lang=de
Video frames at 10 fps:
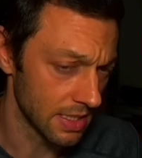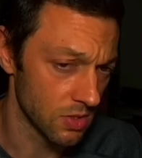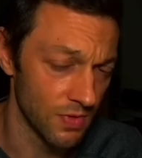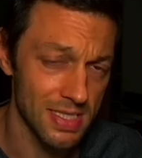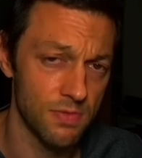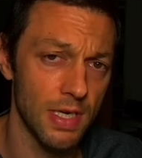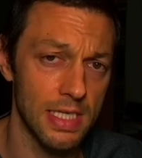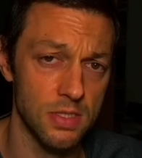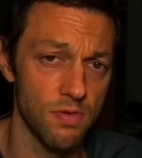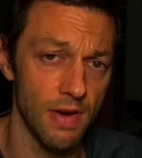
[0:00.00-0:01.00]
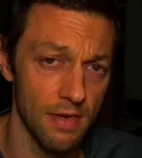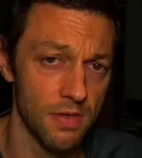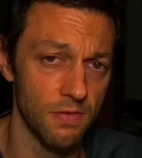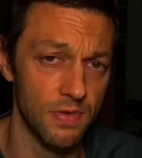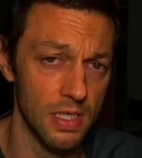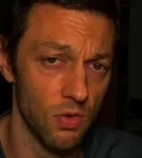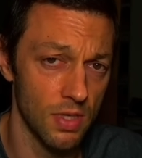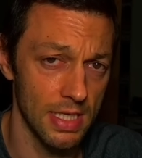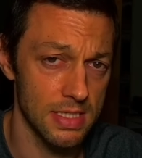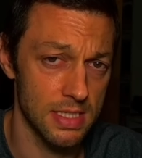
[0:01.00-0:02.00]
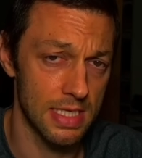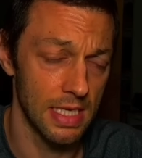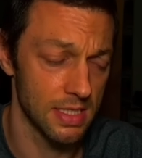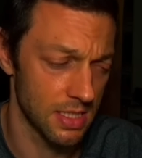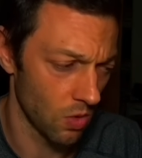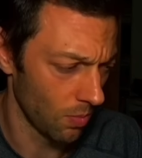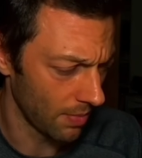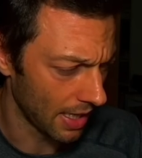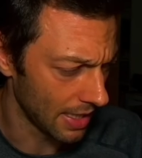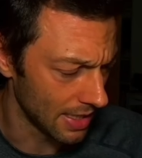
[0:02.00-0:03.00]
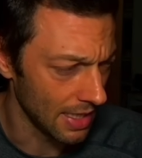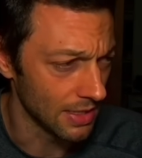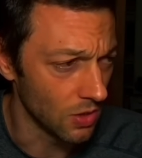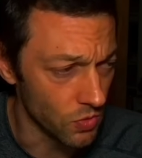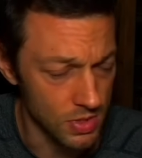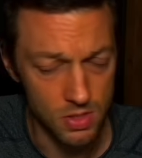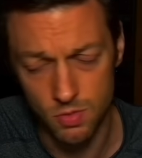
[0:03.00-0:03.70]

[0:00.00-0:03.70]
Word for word: also jetzt wirklich ein Survival-Video. Jetzt geht es darum, eine Analyse zu